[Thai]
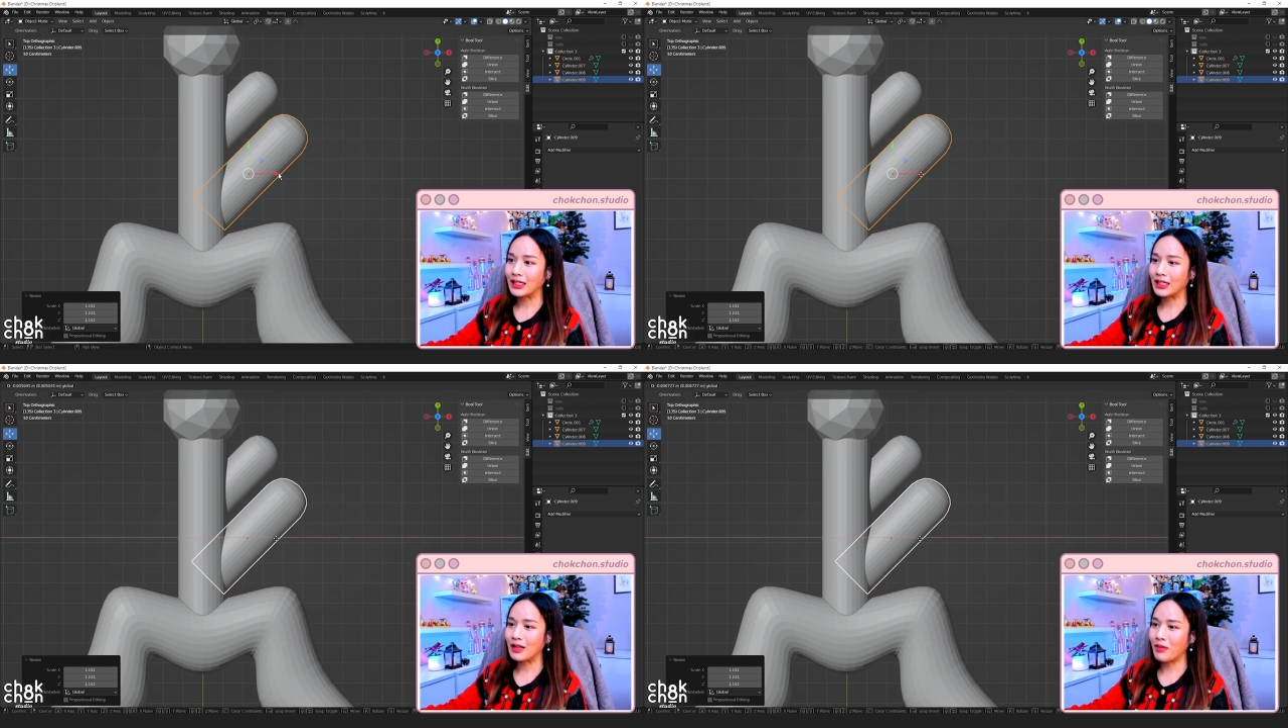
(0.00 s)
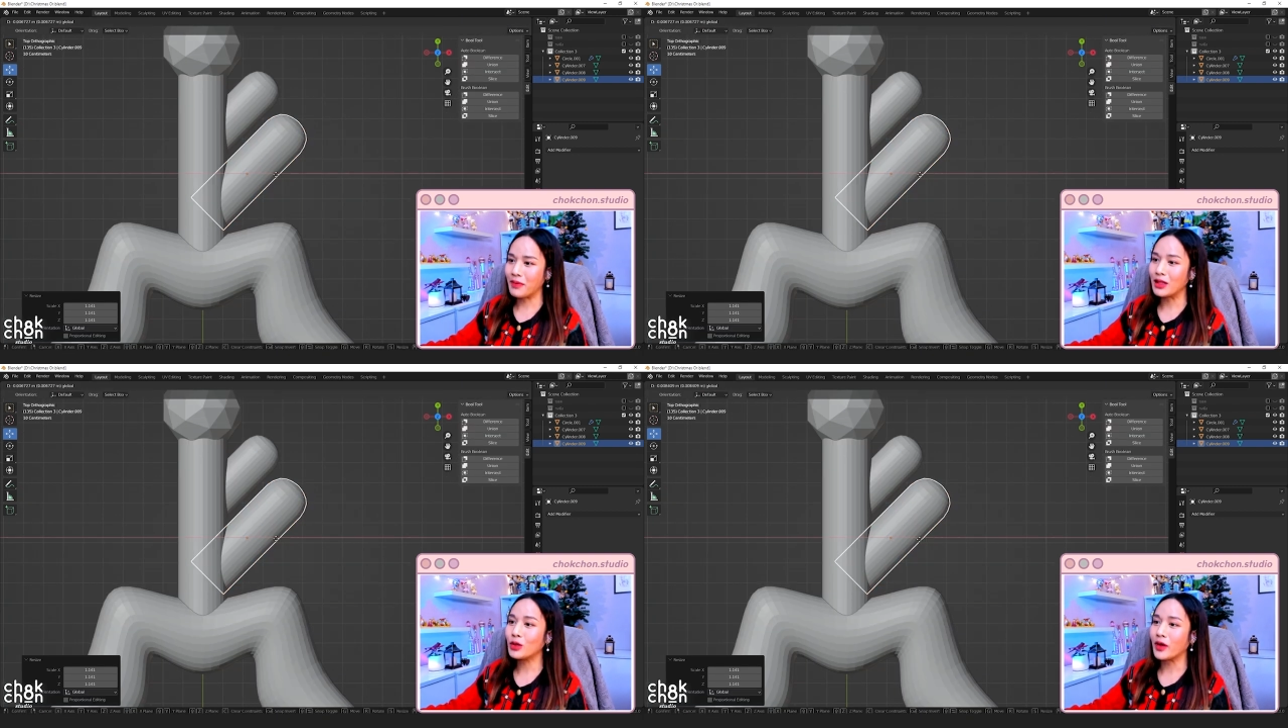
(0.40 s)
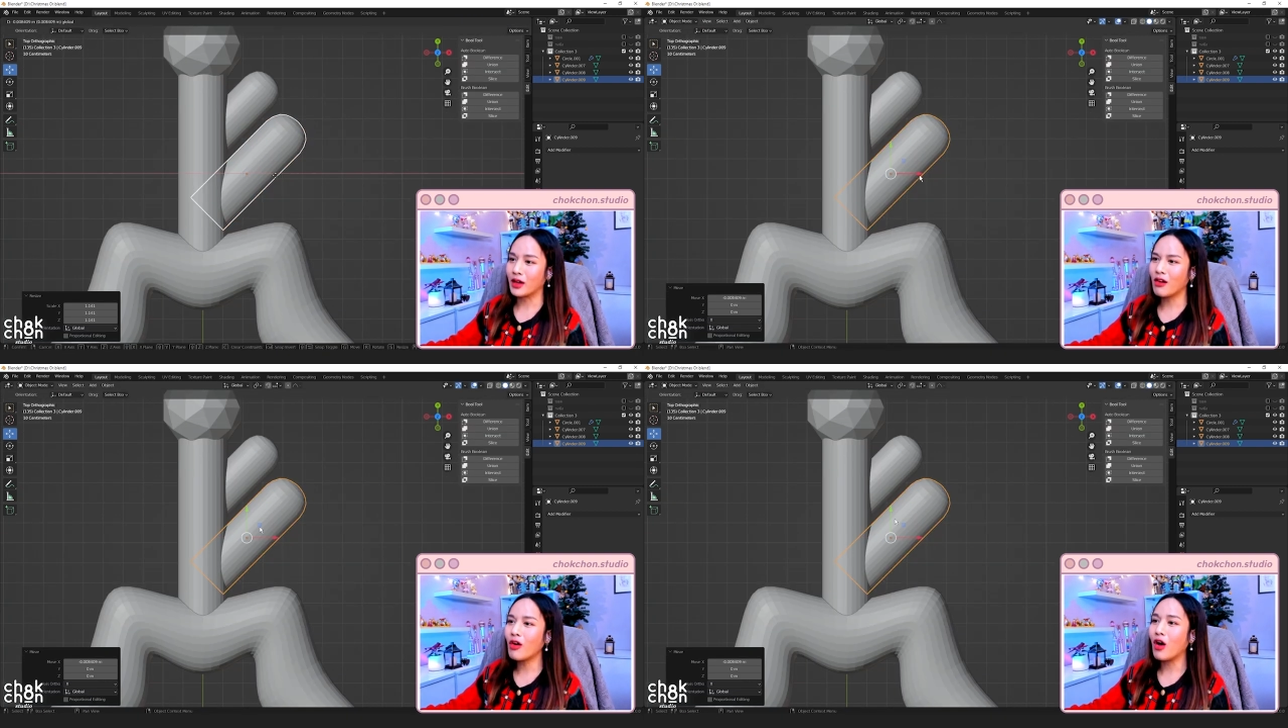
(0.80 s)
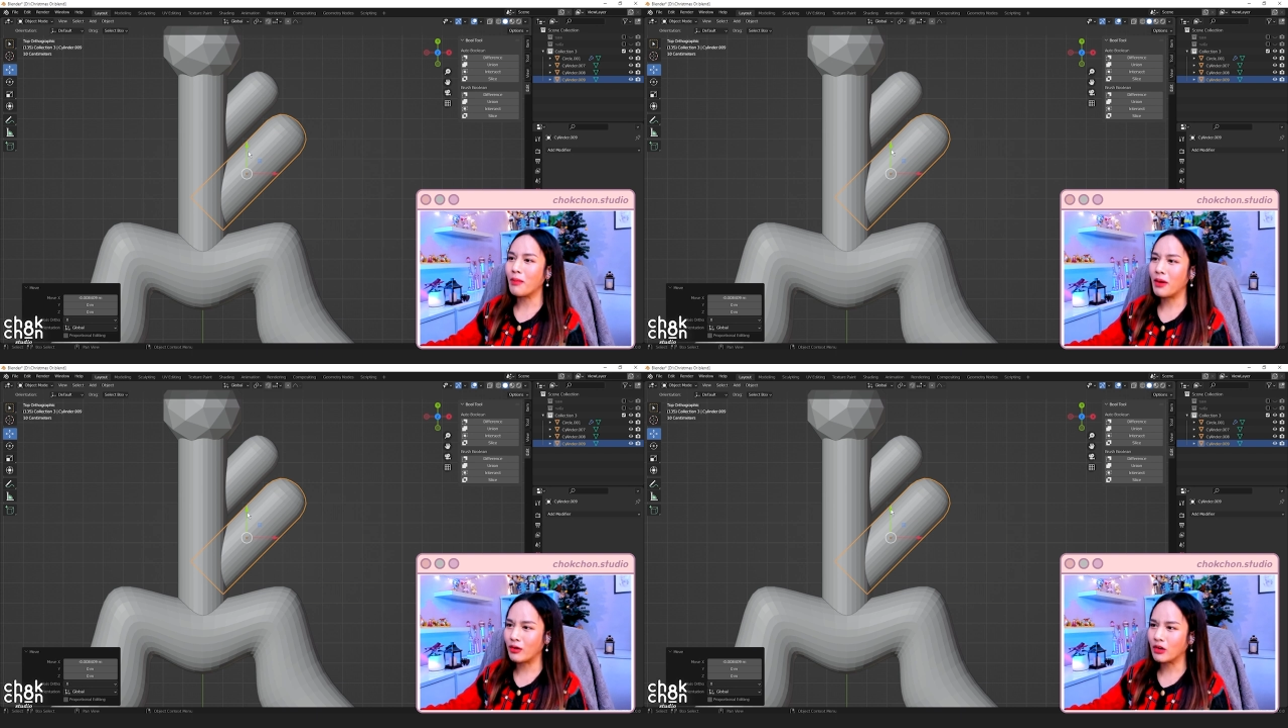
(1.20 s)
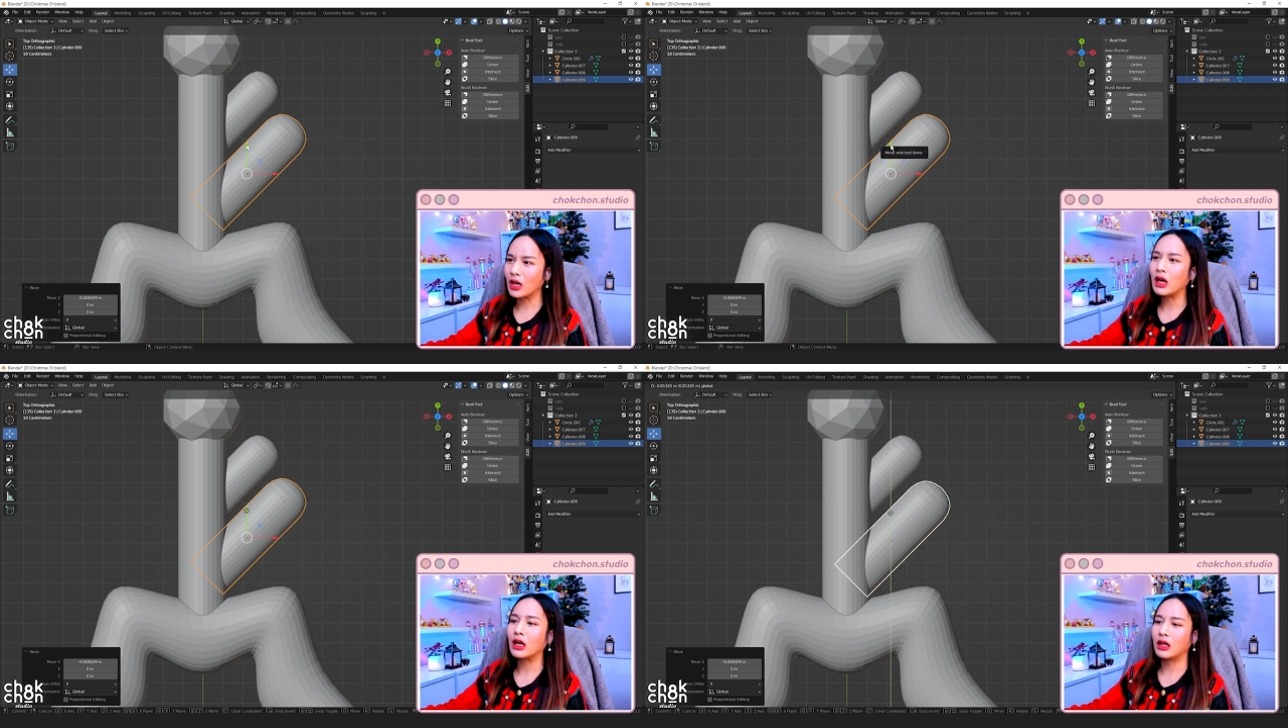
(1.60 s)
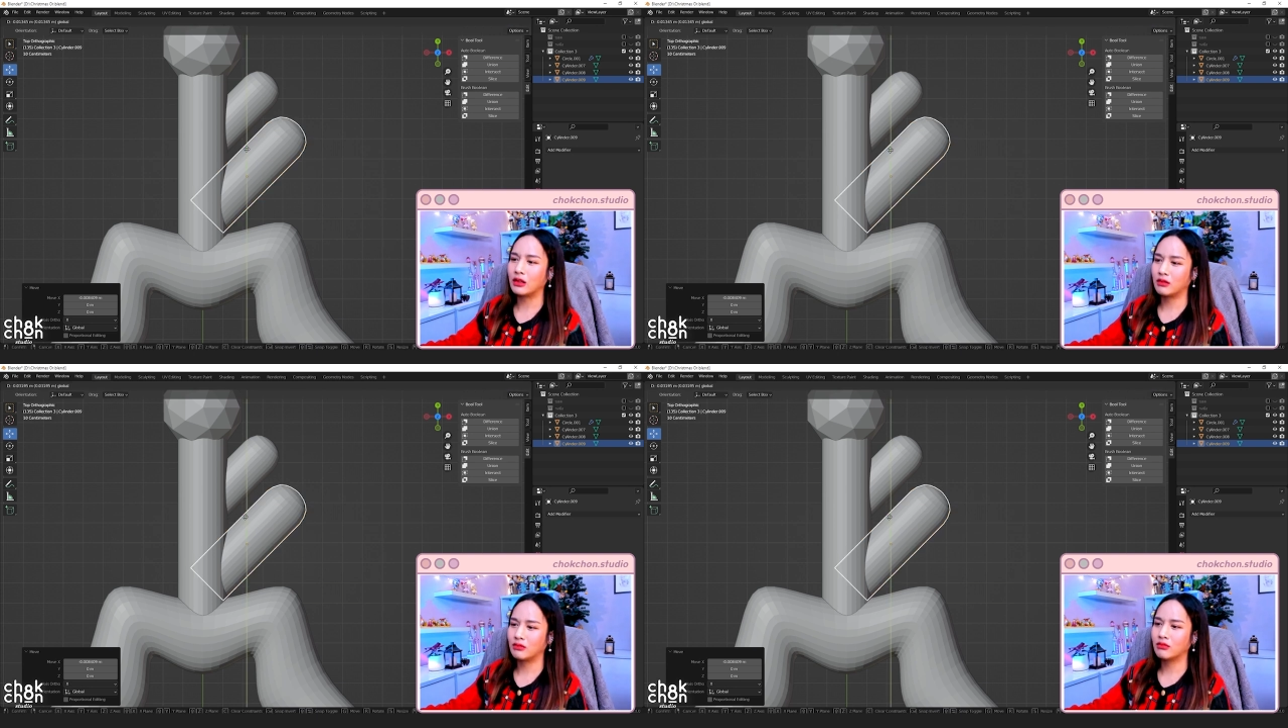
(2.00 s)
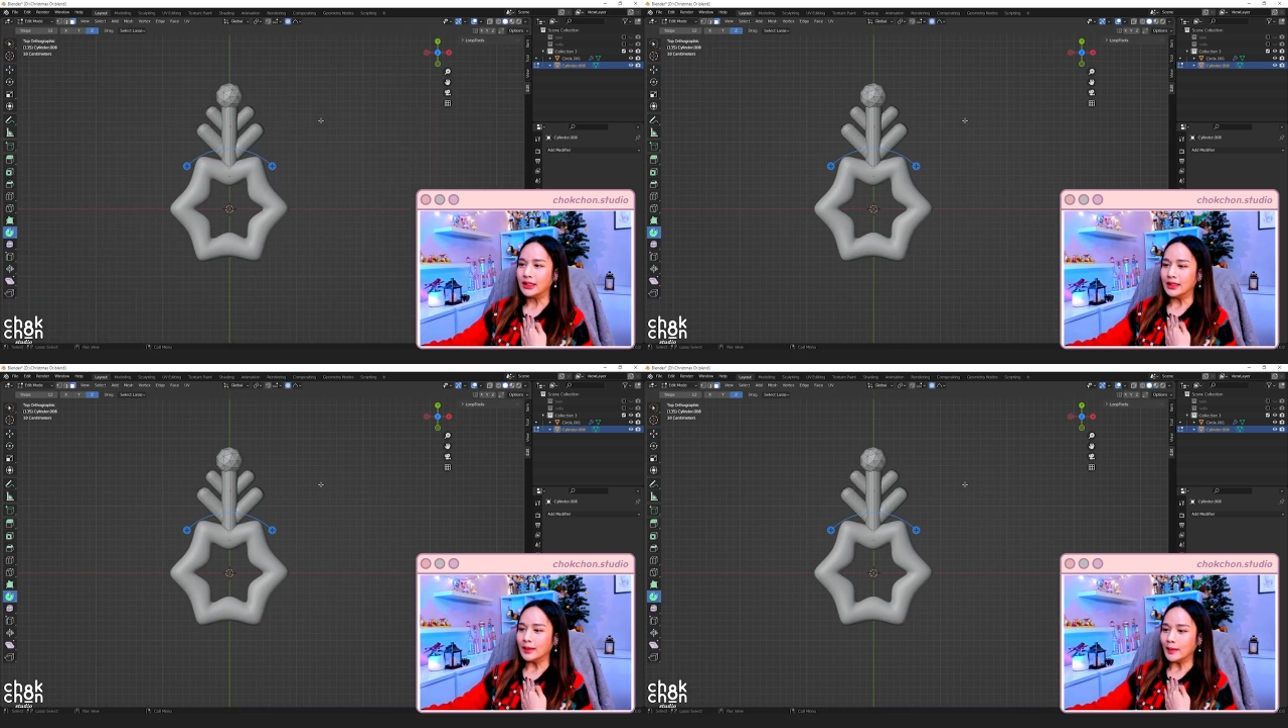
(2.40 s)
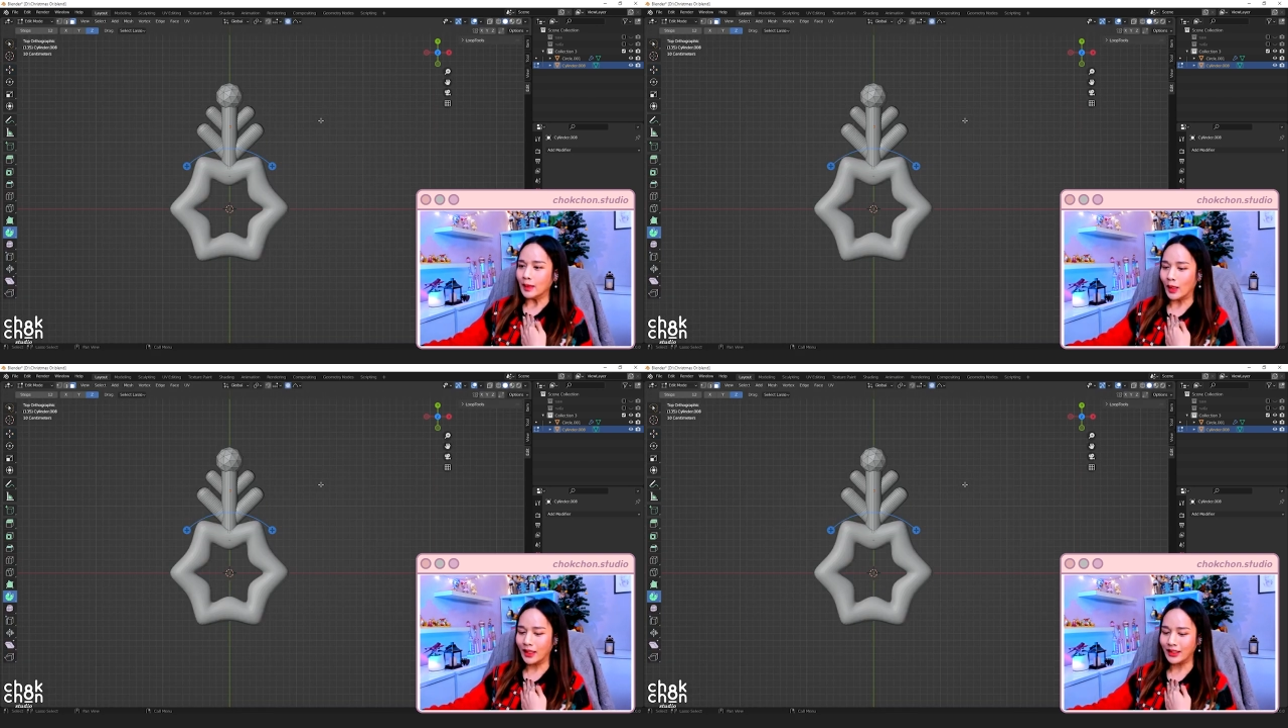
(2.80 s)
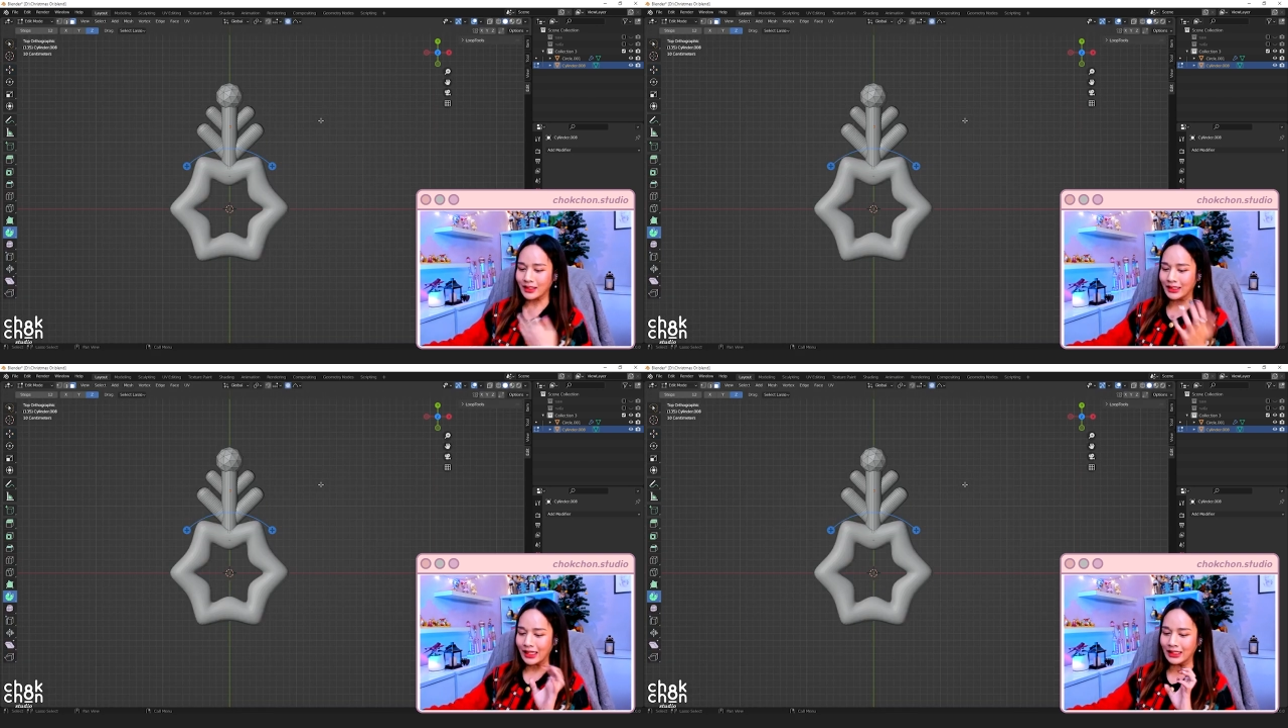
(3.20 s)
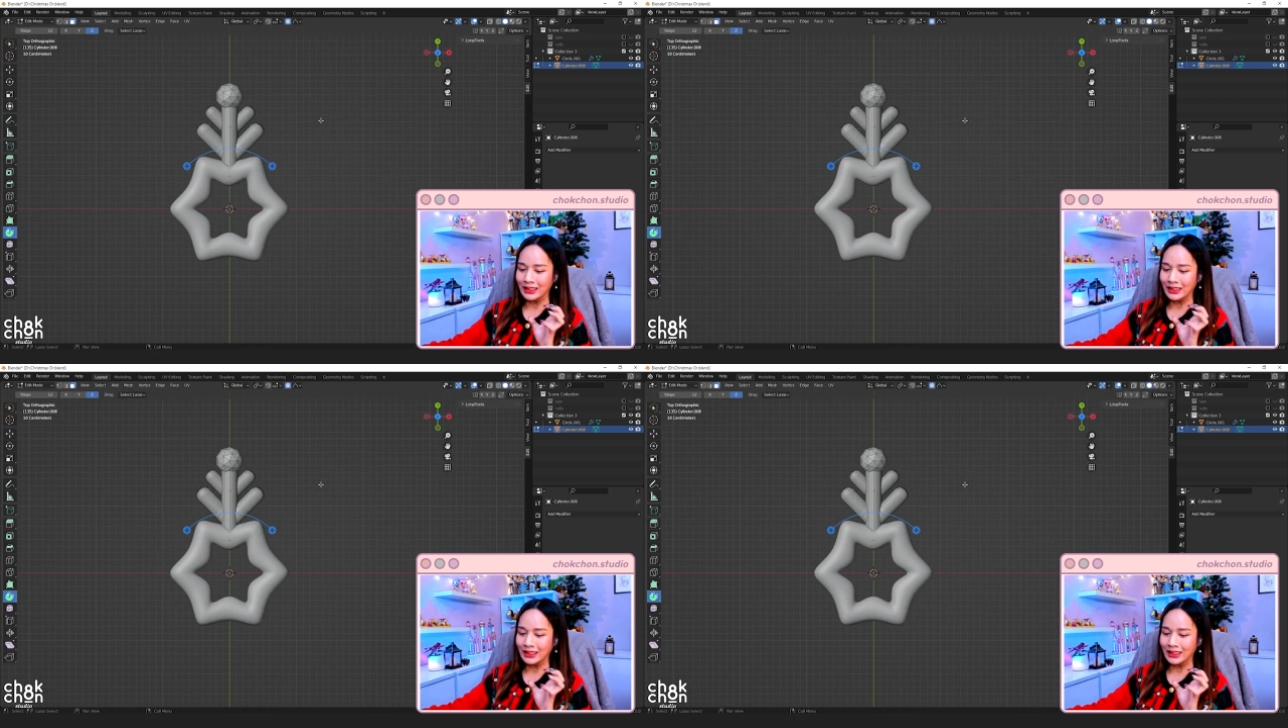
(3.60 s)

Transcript: ถ้ามันไม่สวยก็ขออภัยด้วยนะคะตื่นเต้น